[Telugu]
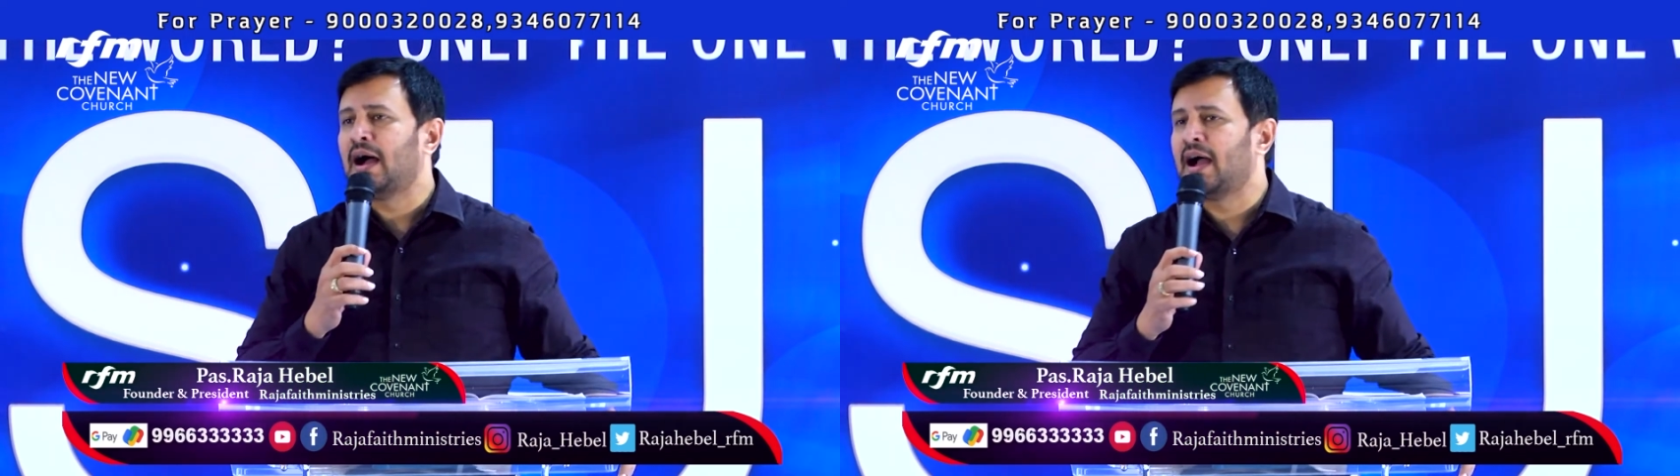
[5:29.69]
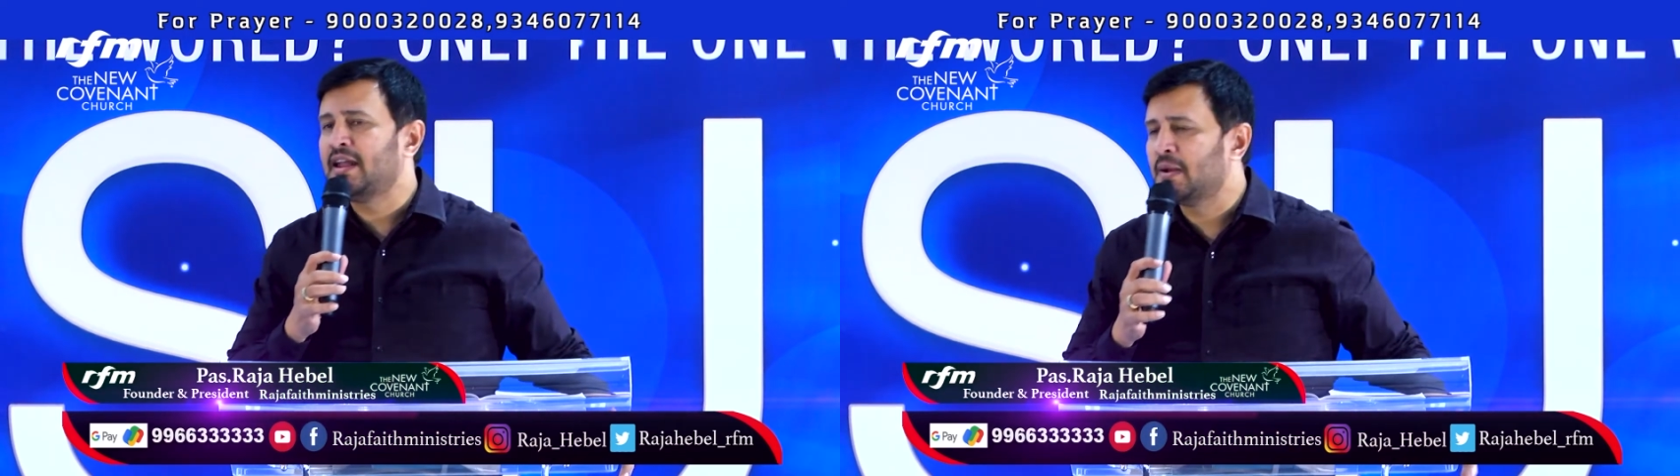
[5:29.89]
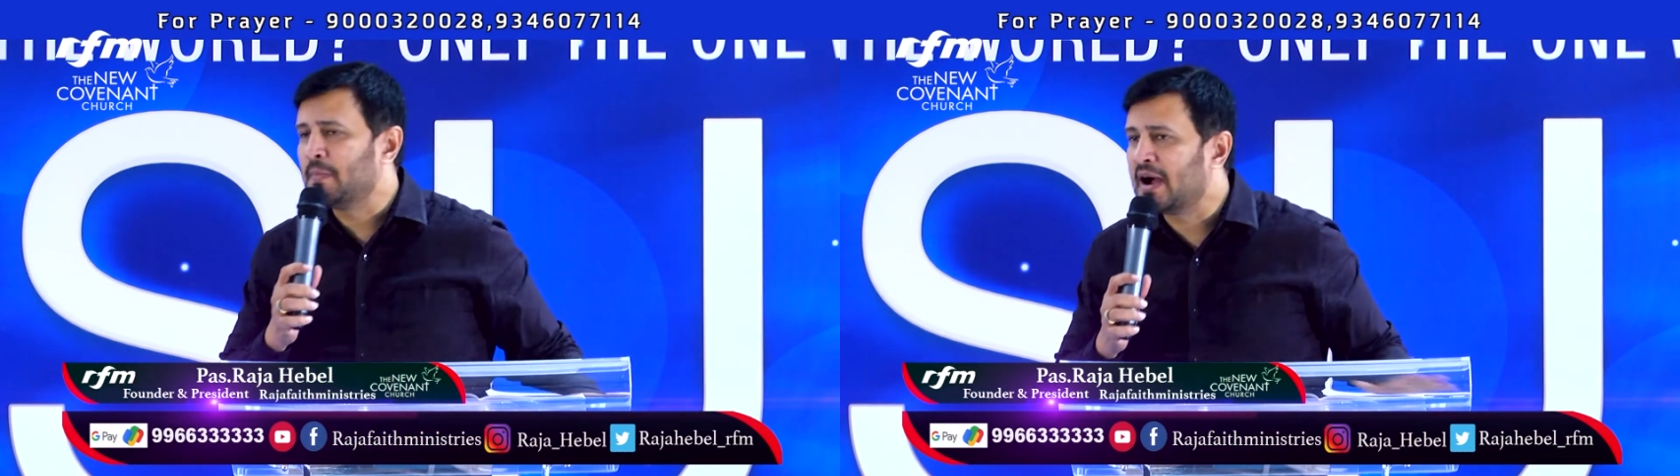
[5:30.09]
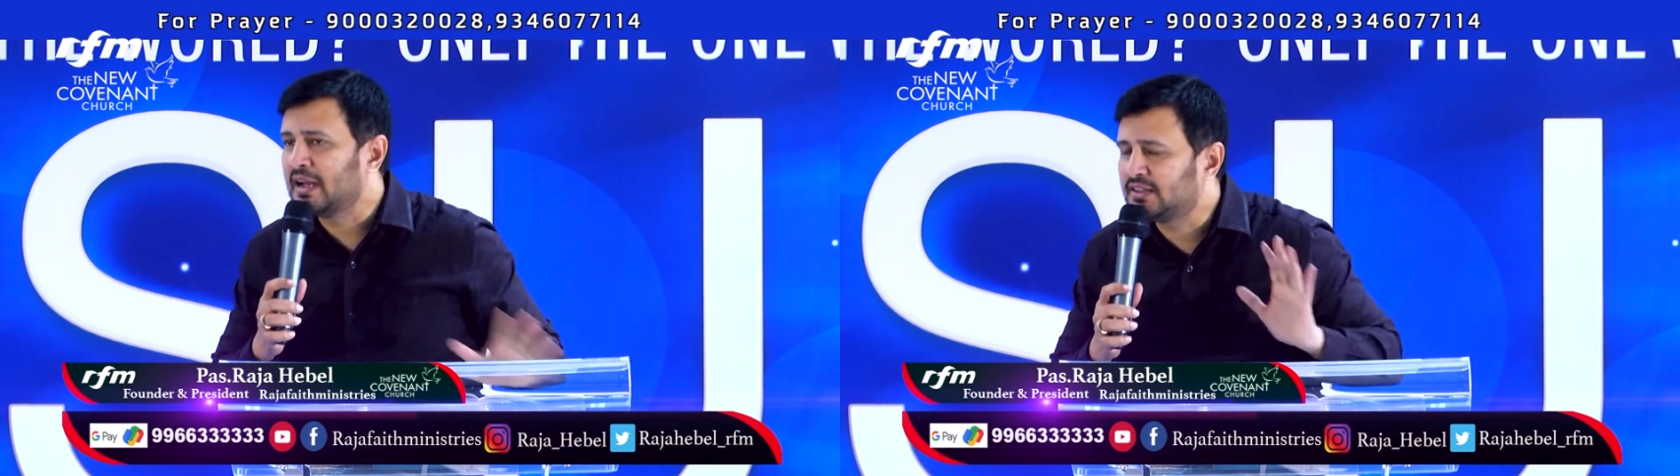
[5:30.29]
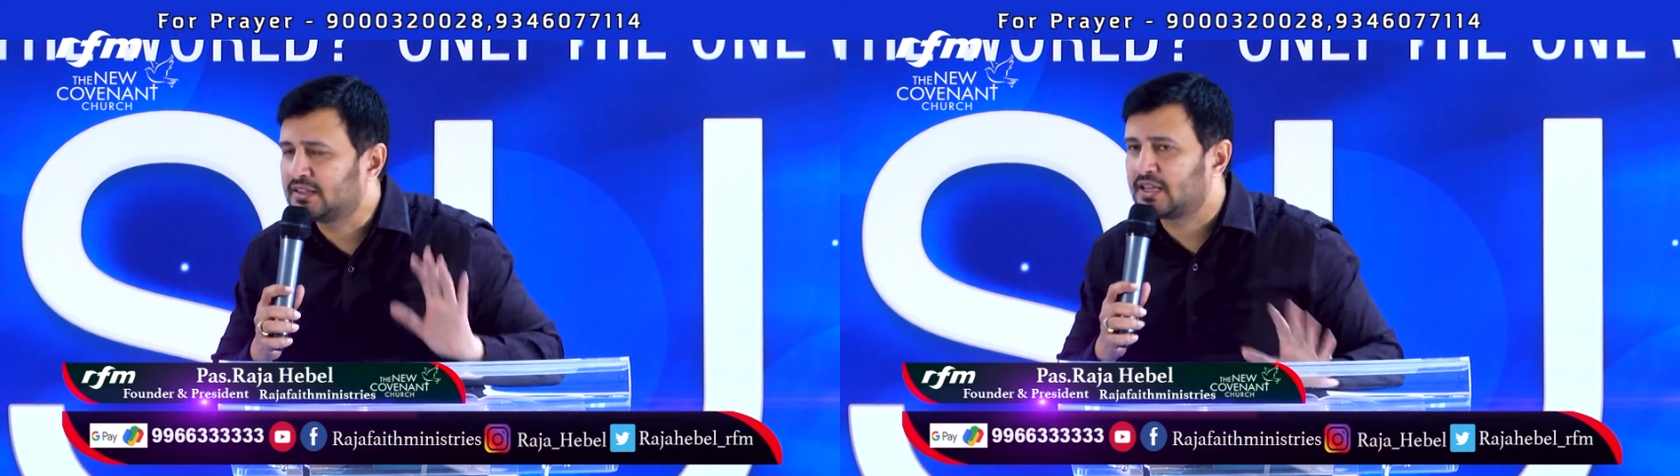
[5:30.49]
ఆయన
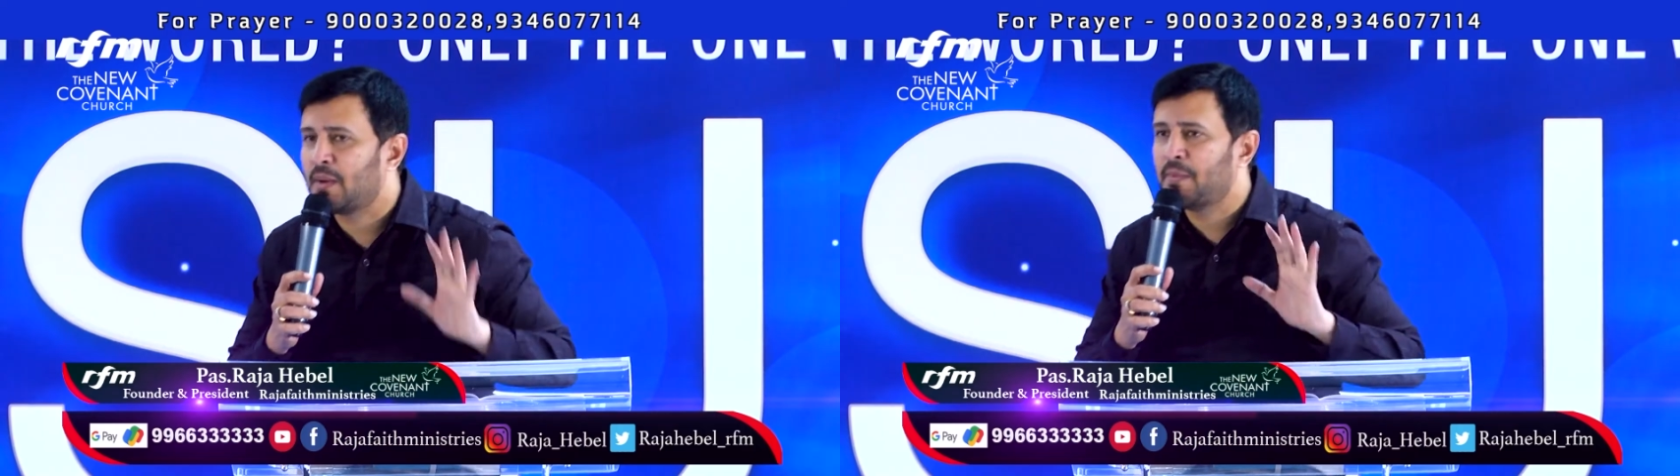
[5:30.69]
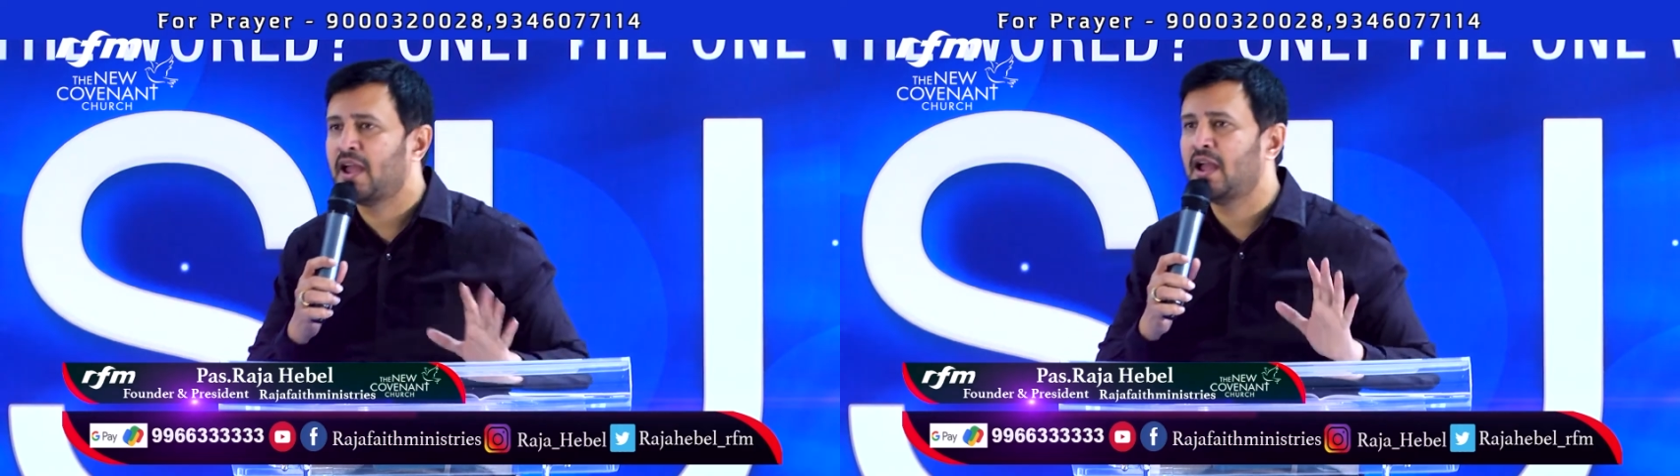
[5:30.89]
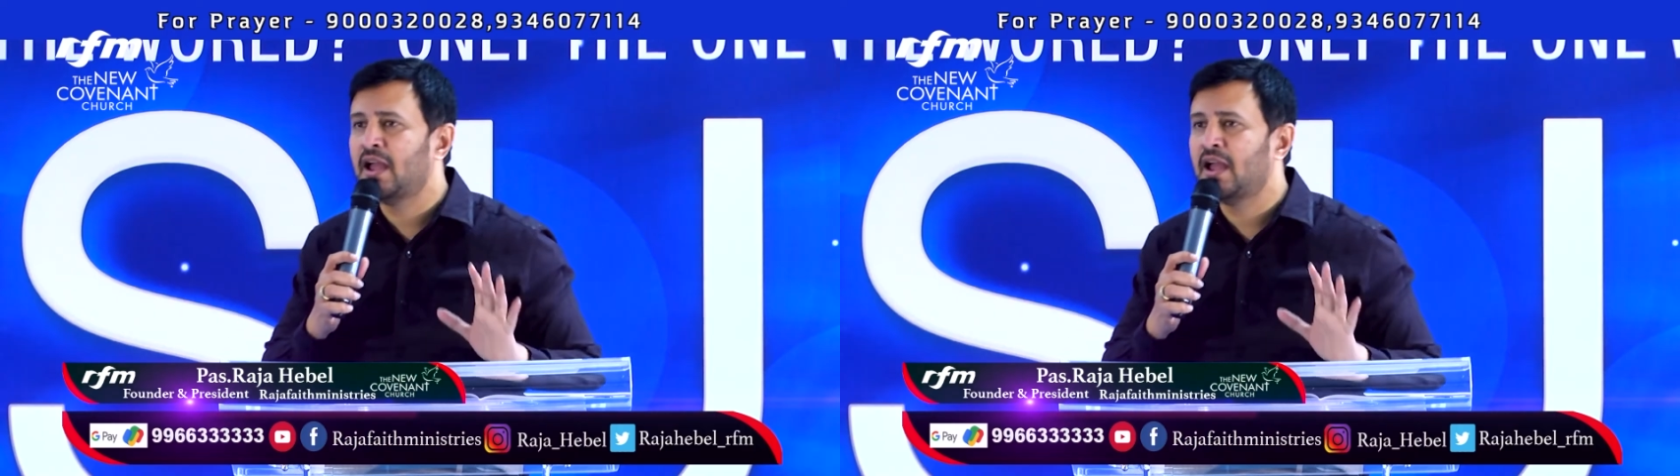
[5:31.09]
మాత్రమే